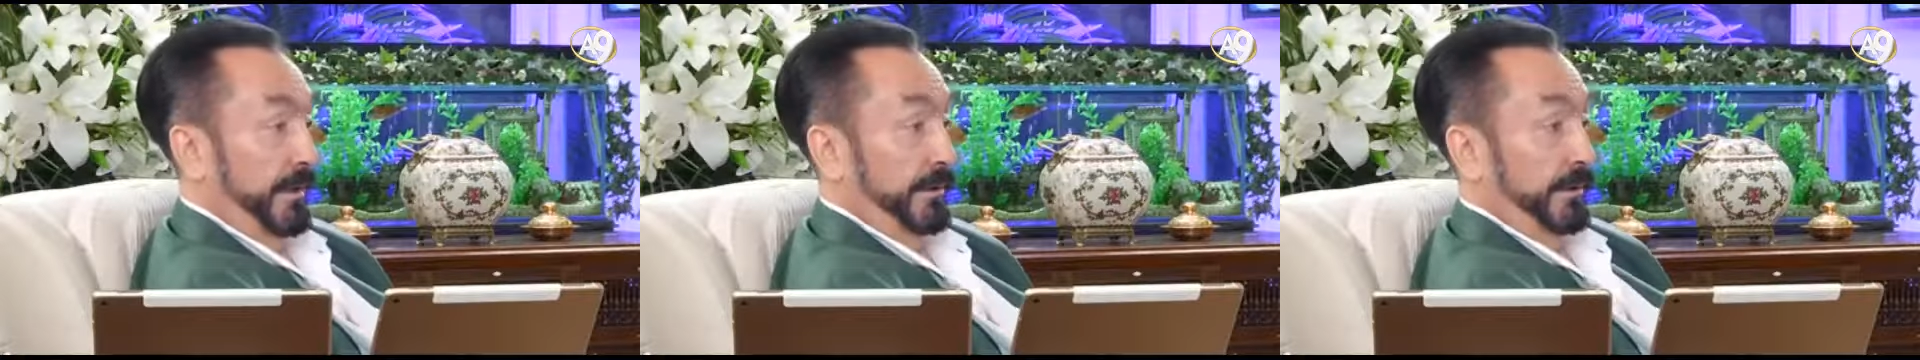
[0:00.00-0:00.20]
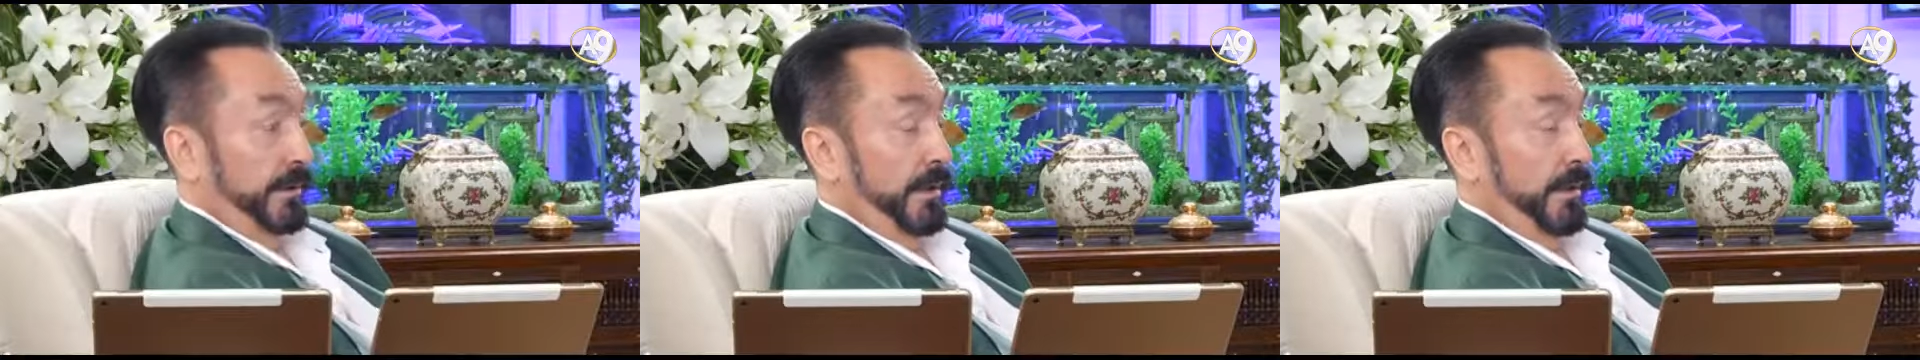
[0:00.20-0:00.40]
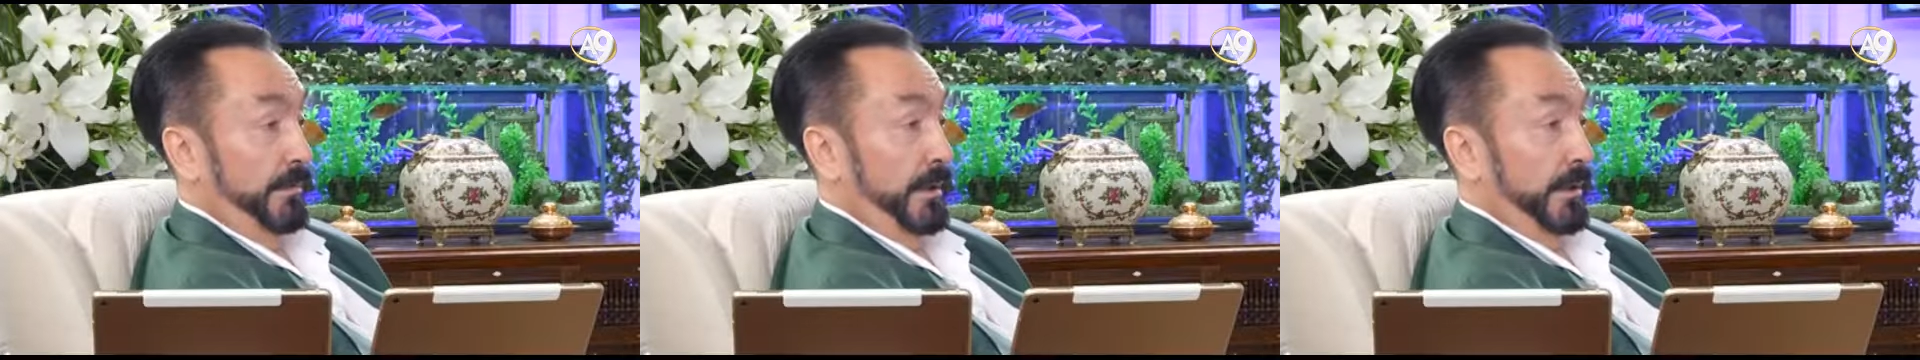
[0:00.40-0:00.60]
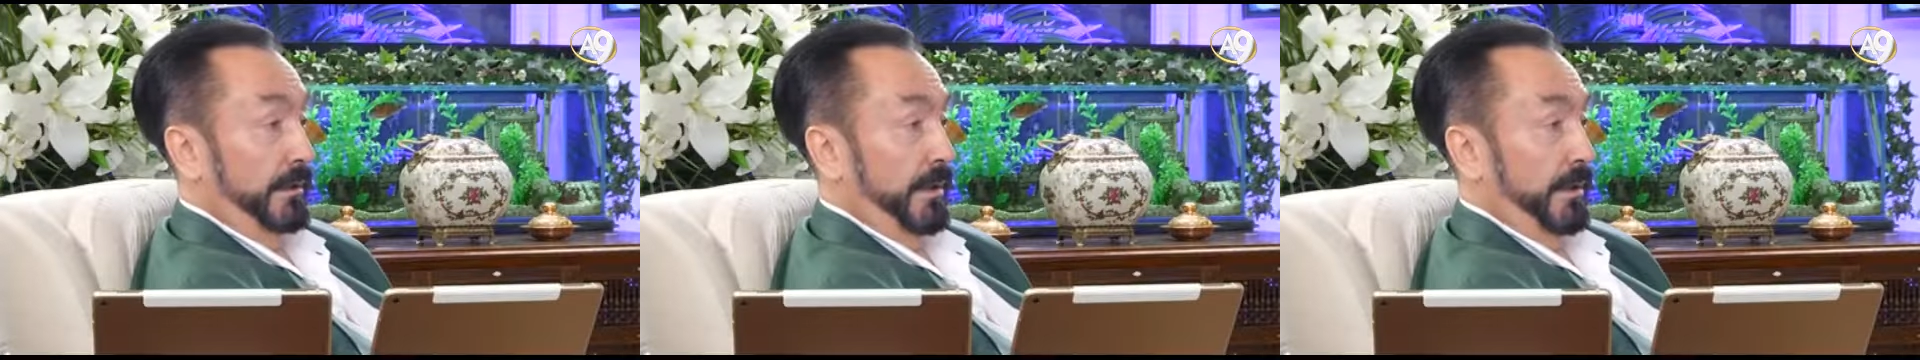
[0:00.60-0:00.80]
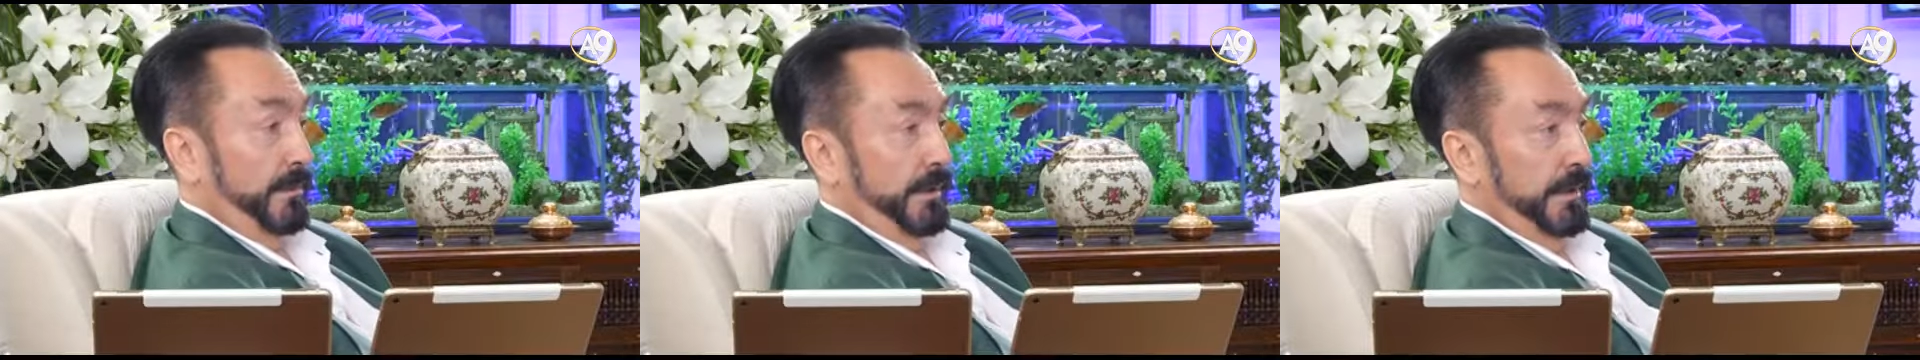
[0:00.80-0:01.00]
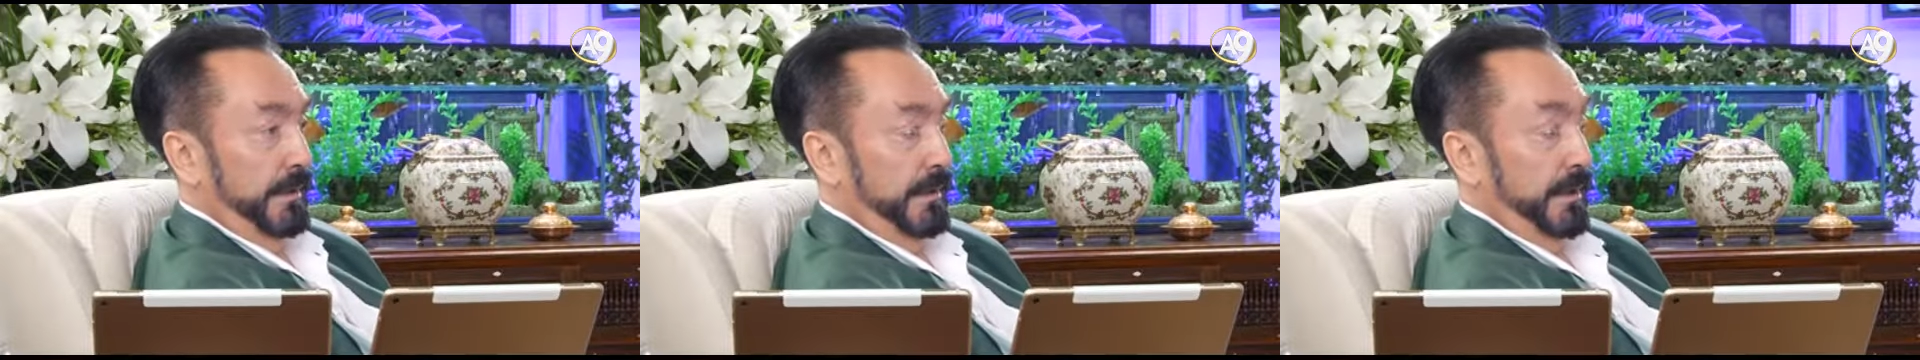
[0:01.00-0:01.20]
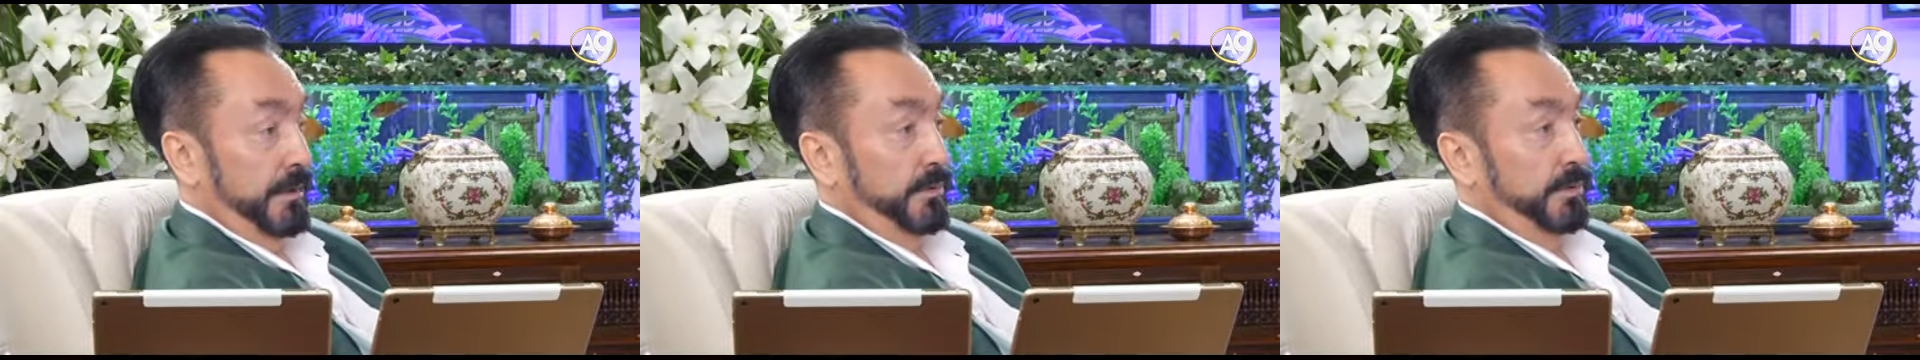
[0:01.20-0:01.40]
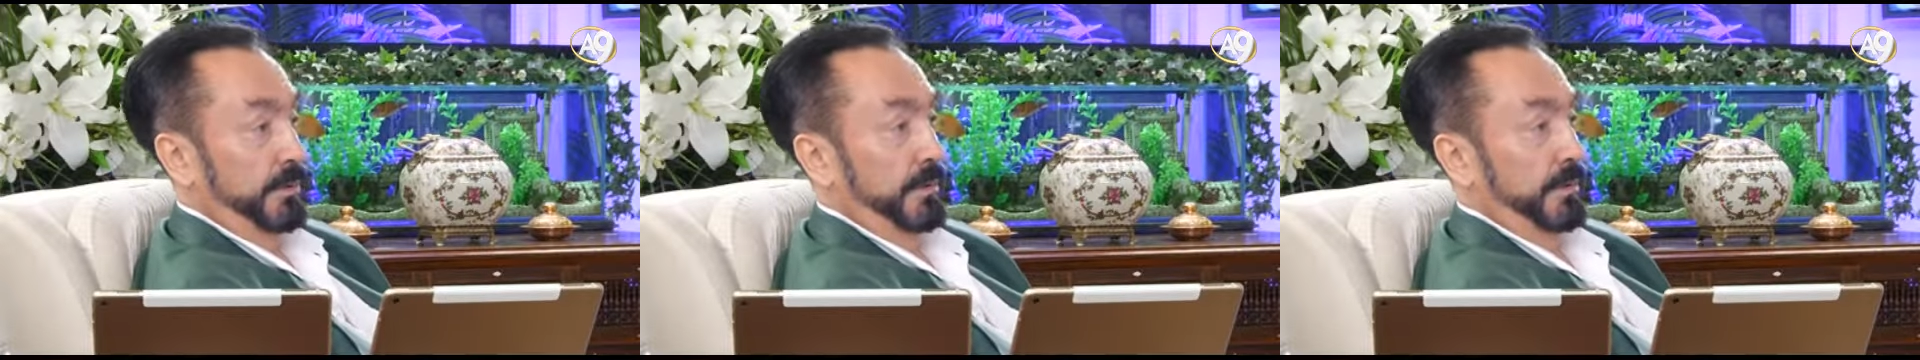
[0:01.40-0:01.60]
Tebbe tabiinden
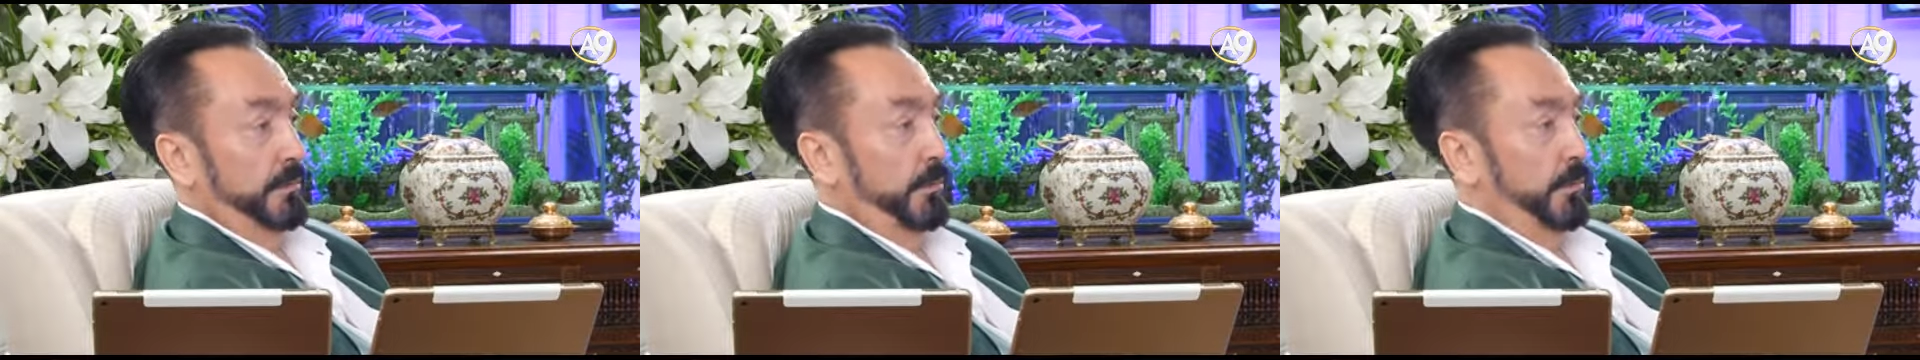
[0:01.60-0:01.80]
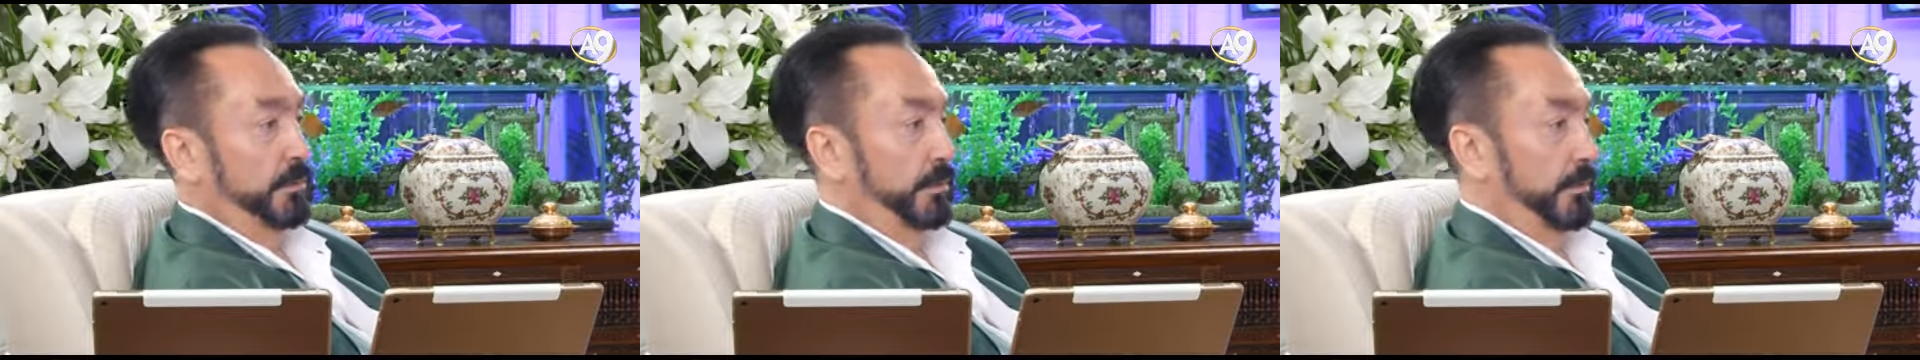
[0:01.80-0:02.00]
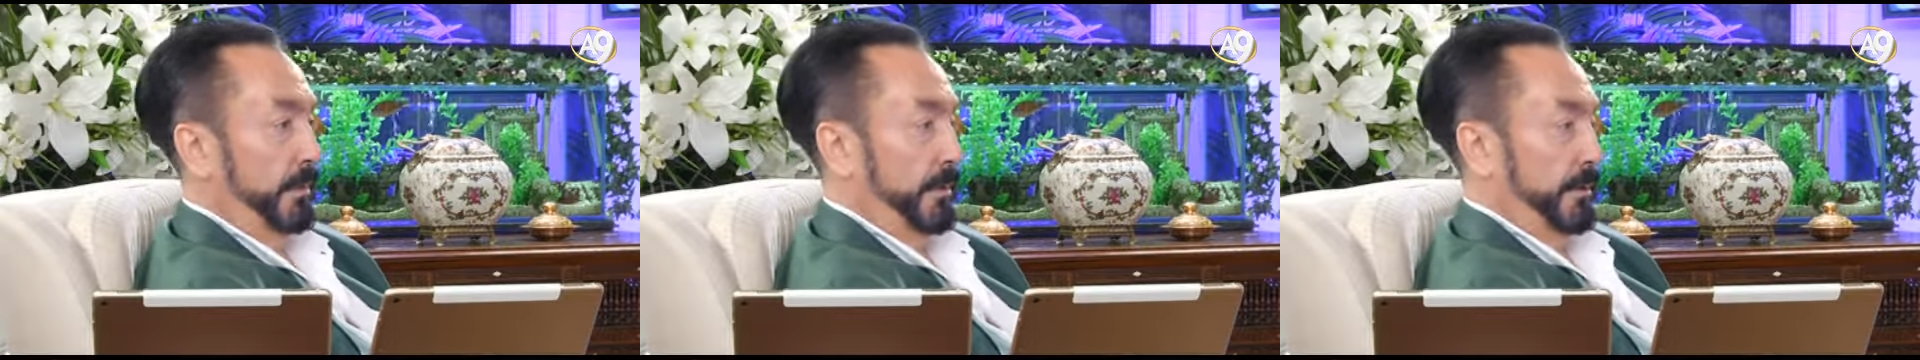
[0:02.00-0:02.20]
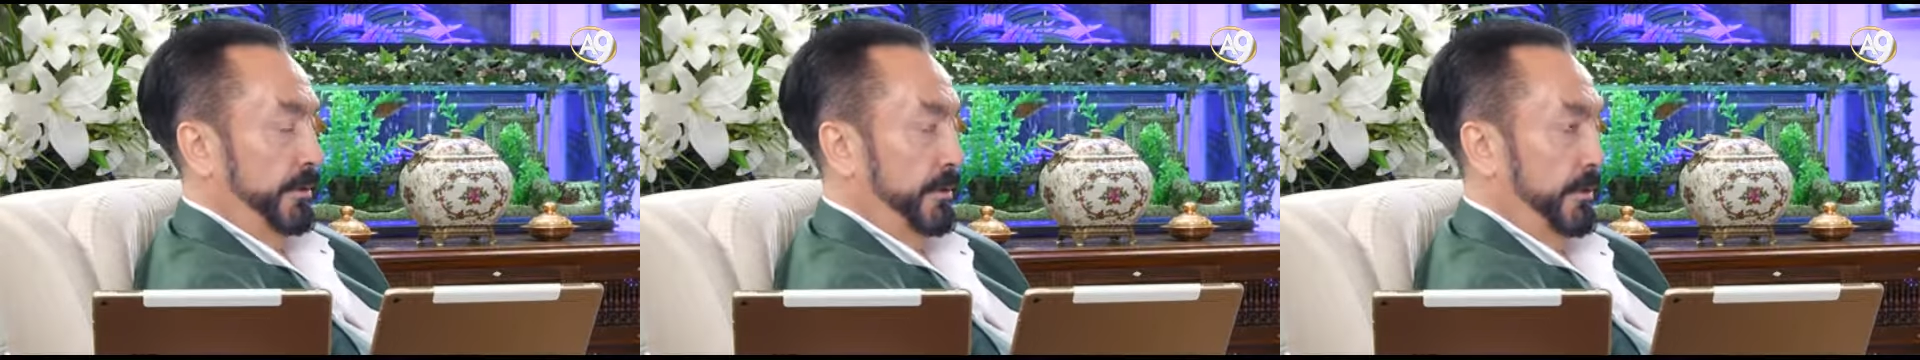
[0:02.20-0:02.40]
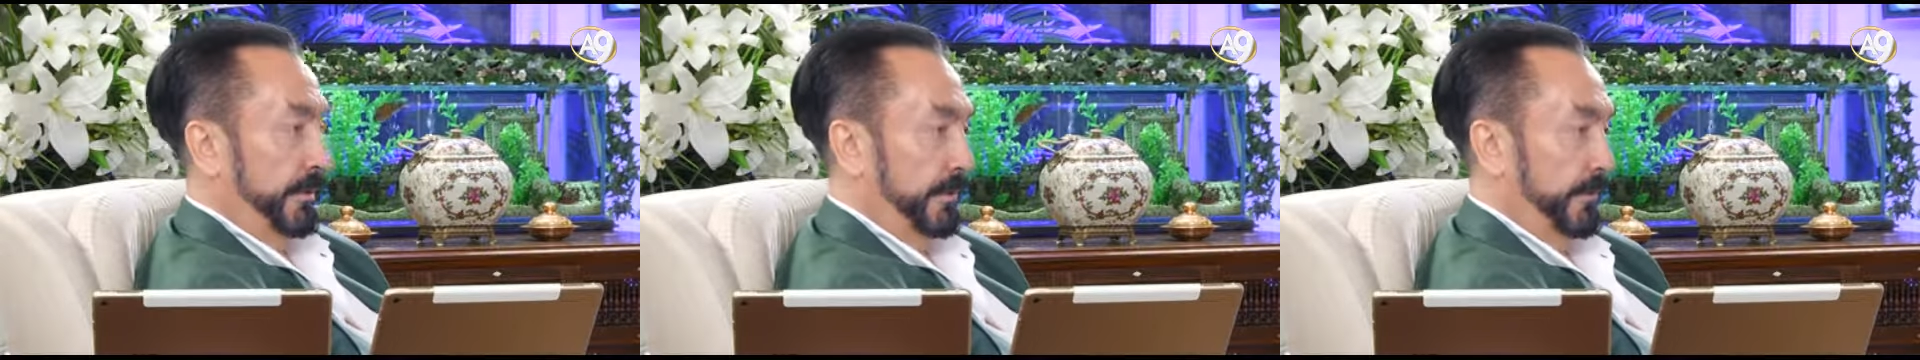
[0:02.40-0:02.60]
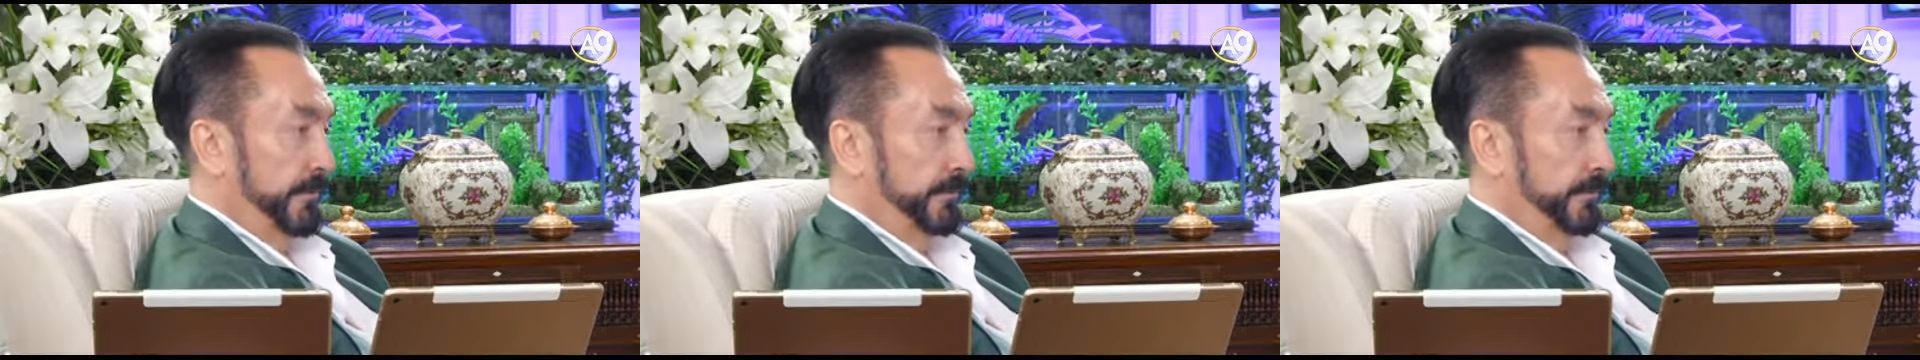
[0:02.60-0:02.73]
sonra bozulma başladı.